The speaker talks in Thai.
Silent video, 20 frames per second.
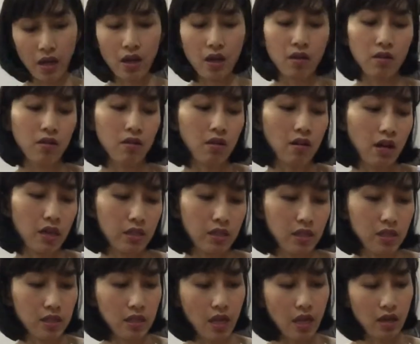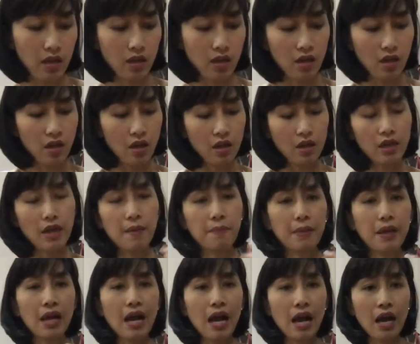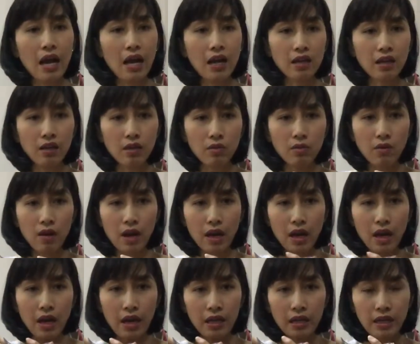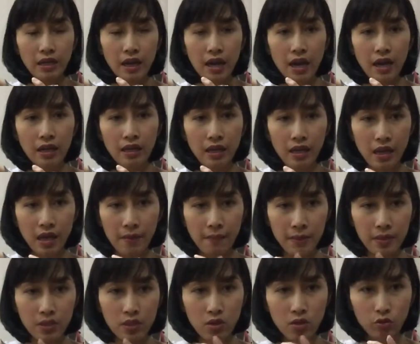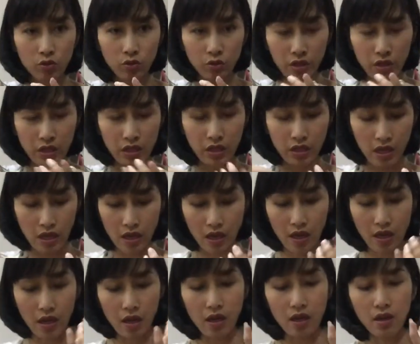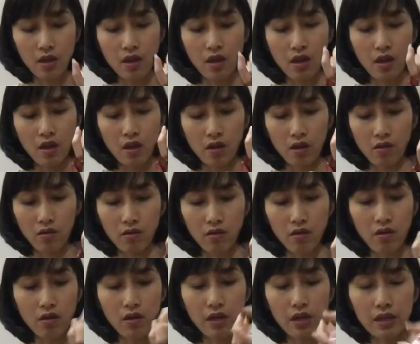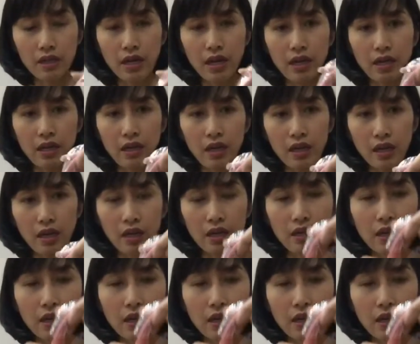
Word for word: นะคะก็อาจจะใส่เนมการ์ดหรือว่าอะไรก็ได้นะคะเป็นช่องตรงนี้นะคะแล้วก็ข้างในนะคะ